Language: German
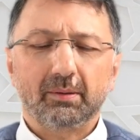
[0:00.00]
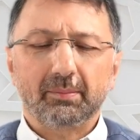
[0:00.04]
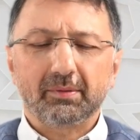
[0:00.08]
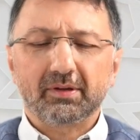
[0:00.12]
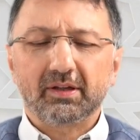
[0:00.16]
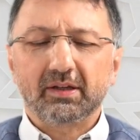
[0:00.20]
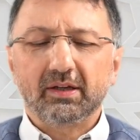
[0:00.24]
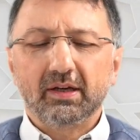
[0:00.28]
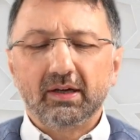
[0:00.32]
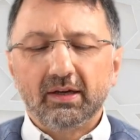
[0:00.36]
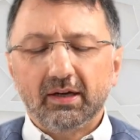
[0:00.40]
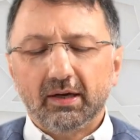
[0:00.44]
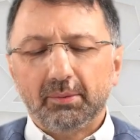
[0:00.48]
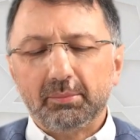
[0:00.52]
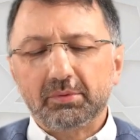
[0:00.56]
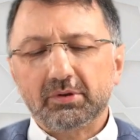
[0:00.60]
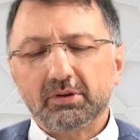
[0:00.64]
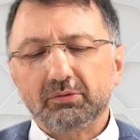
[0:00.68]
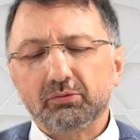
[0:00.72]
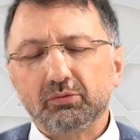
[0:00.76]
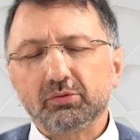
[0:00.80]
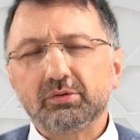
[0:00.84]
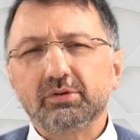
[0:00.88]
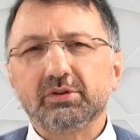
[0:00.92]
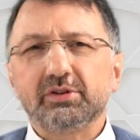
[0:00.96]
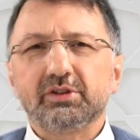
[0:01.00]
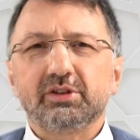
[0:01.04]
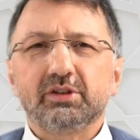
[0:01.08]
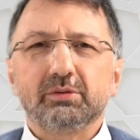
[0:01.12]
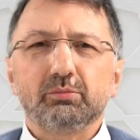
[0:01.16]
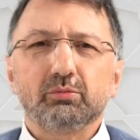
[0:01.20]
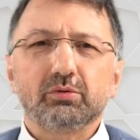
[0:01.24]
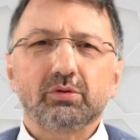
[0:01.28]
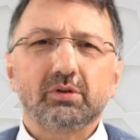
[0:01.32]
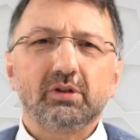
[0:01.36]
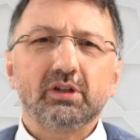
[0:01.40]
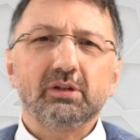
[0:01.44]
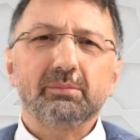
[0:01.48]
aber, aber da würden sich die
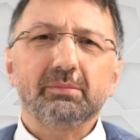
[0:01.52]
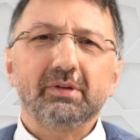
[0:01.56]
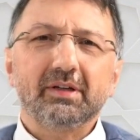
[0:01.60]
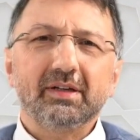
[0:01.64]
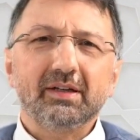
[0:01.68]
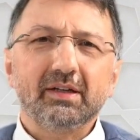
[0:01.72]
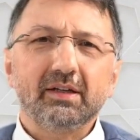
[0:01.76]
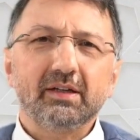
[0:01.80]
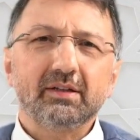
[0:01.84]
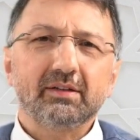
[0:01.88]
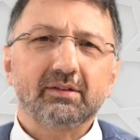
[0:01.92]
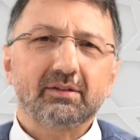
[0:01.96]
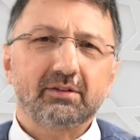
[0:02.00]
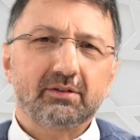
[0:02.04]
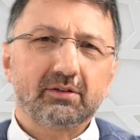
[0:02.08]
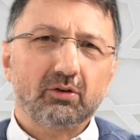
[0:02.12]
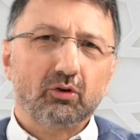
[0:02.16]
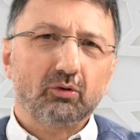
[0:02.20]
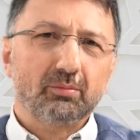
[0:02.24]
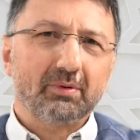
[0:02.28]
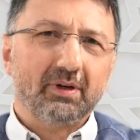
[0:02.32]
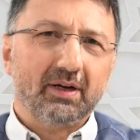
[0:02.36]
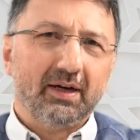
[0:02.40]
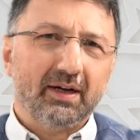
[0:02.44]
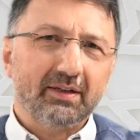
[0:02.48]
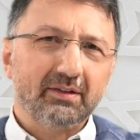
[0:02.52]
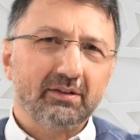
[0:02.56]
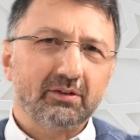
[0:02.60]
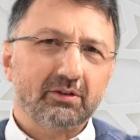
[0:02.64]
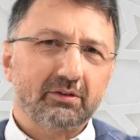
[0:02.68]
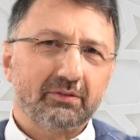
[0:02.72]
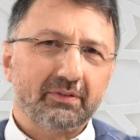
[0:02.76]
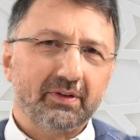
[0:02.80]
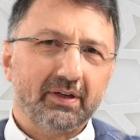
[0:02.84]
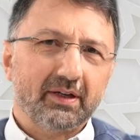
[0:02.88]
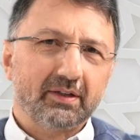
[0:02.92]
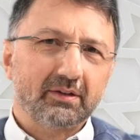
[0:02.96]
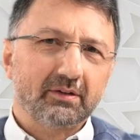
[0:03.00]
Muslime eh sich darüber
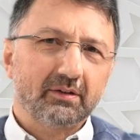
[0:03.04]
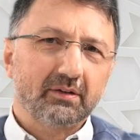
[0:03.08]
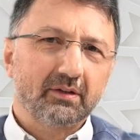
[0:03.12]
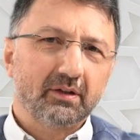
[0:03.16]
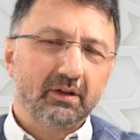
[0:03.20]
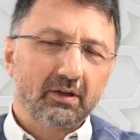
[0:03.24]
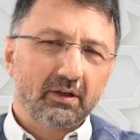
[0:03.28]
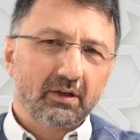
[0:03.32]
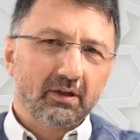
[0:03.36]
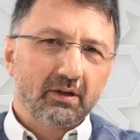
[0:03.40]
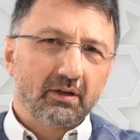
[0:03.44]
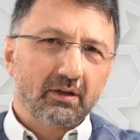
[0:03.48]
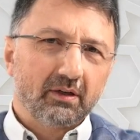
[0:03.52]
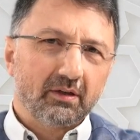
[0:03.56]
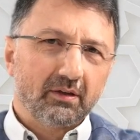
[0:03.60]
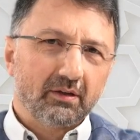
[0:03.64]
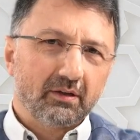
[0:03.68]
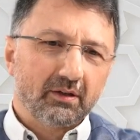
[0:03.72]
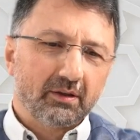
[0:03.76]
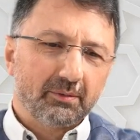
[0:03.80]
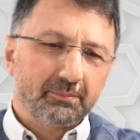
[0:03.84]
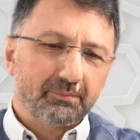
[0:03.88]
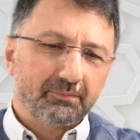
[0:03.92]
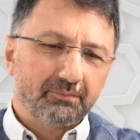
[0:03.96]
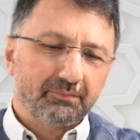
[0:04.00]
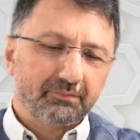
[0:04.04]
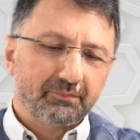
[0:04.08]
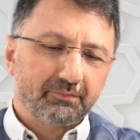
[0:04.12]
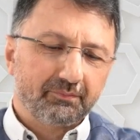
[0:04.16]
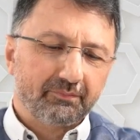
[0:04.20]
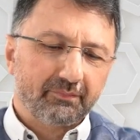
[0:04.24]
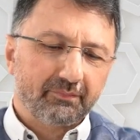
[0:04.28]
einig werden, ähm,